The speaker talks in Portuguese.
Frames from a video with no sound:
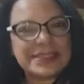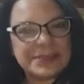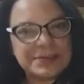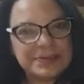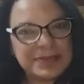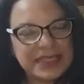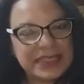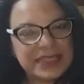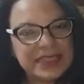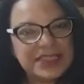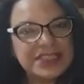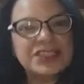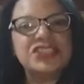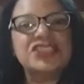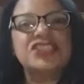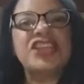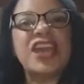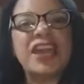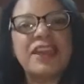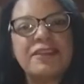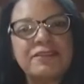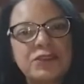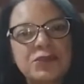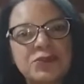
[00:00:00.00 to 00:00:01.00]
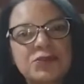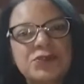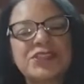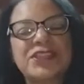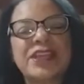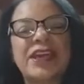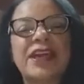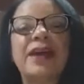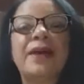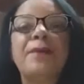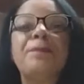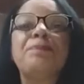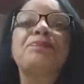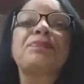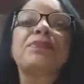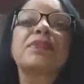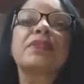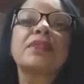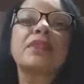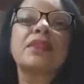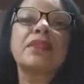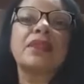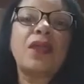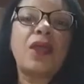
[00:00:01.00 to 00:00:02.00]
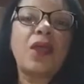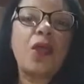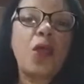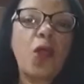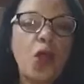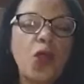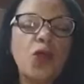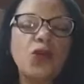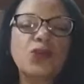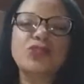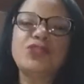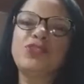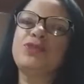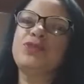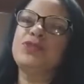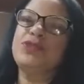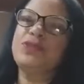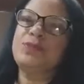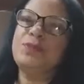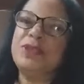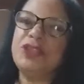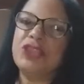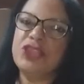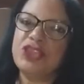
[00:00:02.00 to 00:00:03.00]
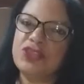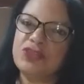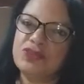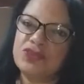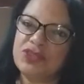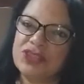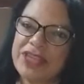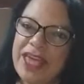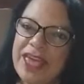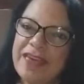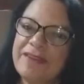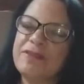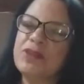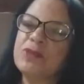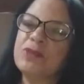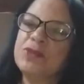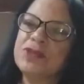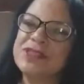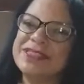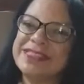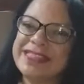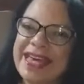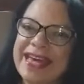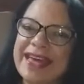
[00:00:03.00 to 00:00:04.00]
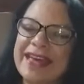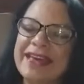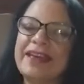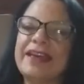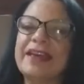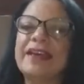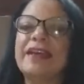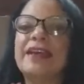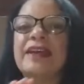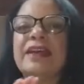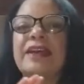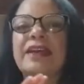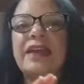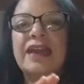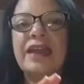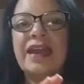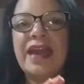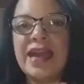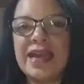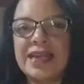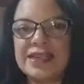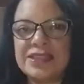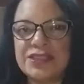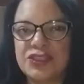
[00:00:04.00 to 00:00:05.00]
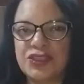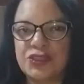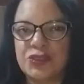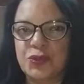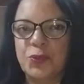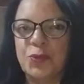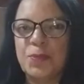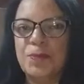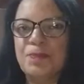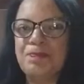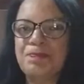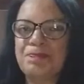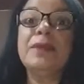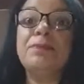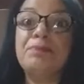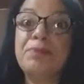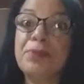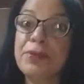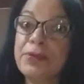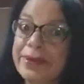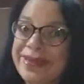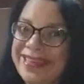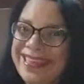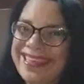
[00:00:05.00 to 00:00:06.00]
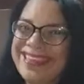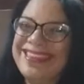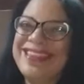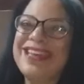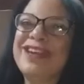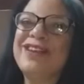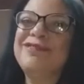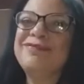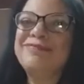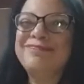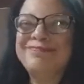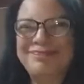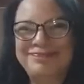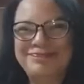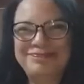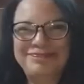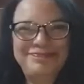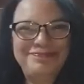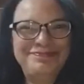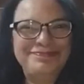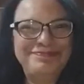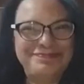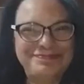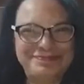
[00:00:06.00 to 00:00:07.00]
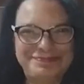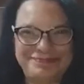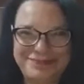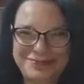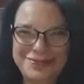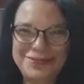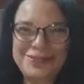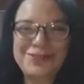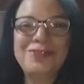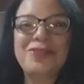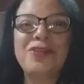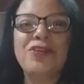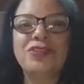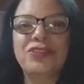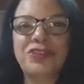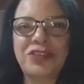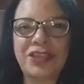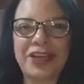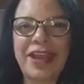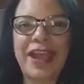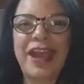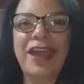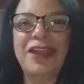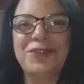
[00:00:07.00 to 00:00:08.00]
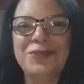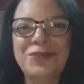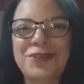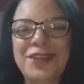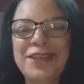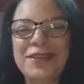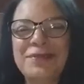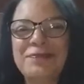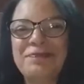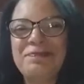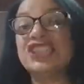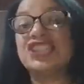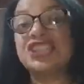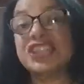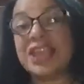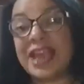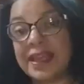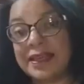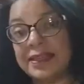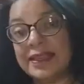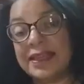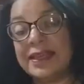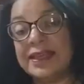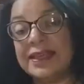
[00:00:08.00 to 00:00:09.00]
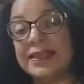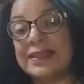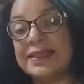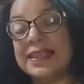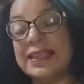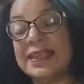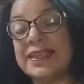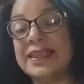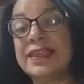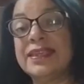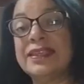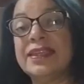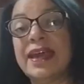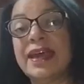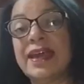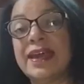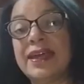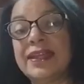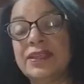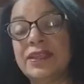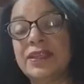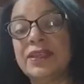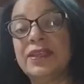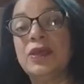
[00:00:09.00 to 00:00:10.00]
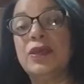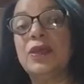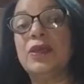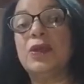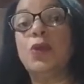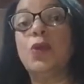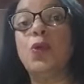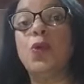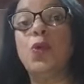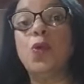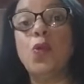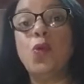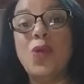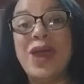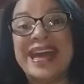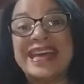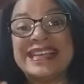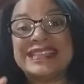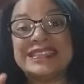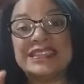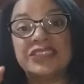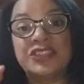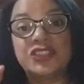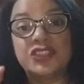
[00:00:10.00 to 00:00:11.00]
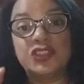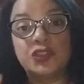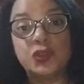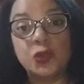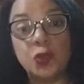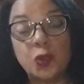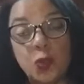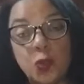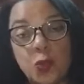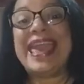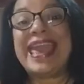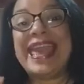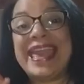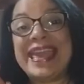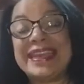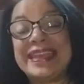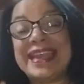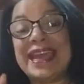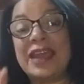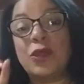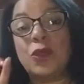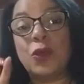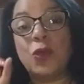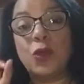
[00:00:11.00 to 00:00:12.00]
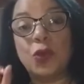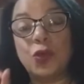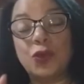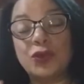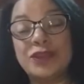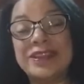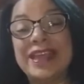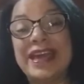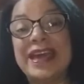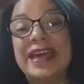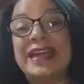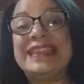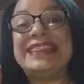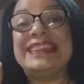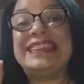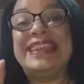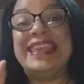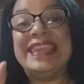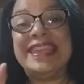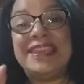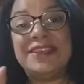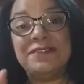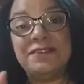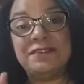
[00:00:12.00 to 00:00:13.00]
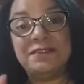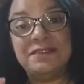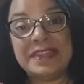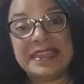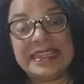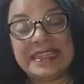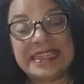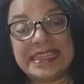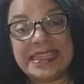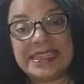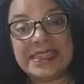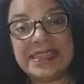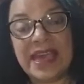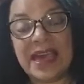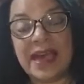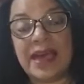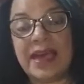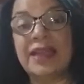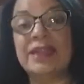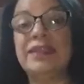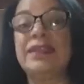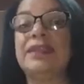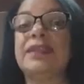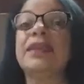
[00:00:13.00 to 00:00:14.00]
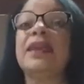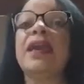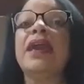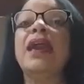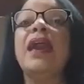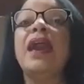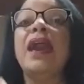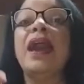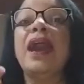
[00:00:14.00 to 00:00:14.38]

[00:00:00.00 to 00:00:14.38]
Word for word: as meninas devem usar rosa e os meninos devem usar azul. E por que não o contrário, né? Já na antiguidade, o azul era a cor da divinidade